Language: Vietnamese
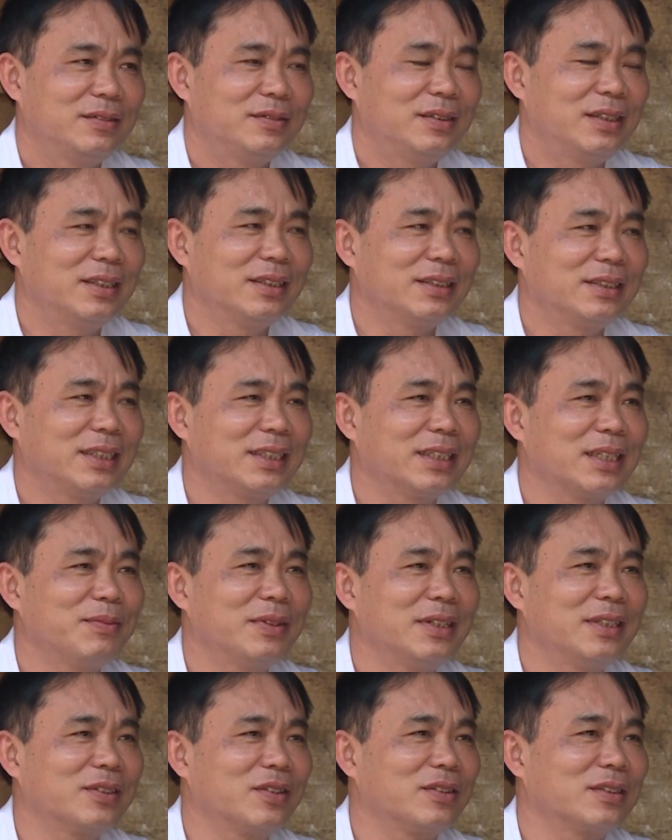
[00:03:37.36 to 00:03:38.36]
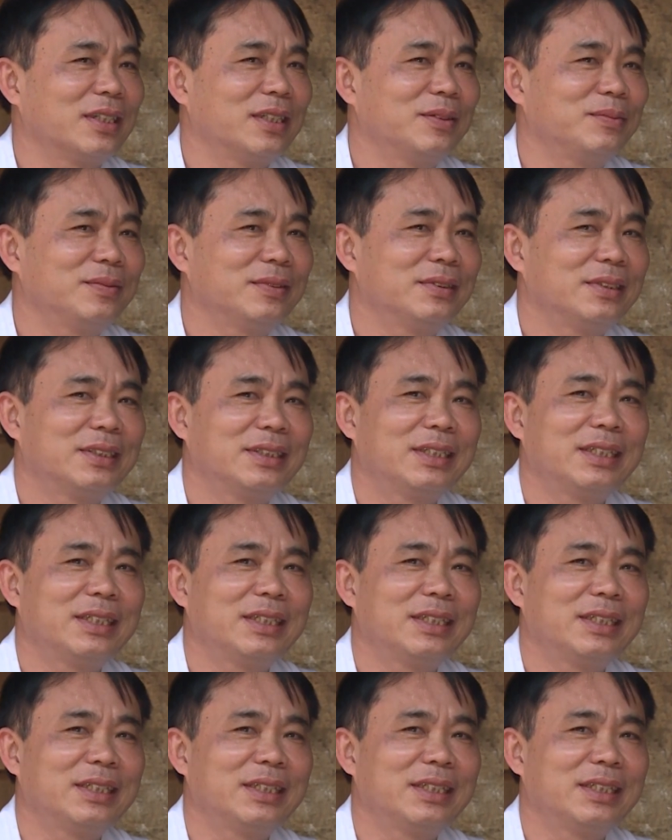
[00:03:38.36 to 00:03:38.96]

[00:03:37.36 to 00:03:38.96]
Vâng, xin cảm ơn Ngọc Trâm.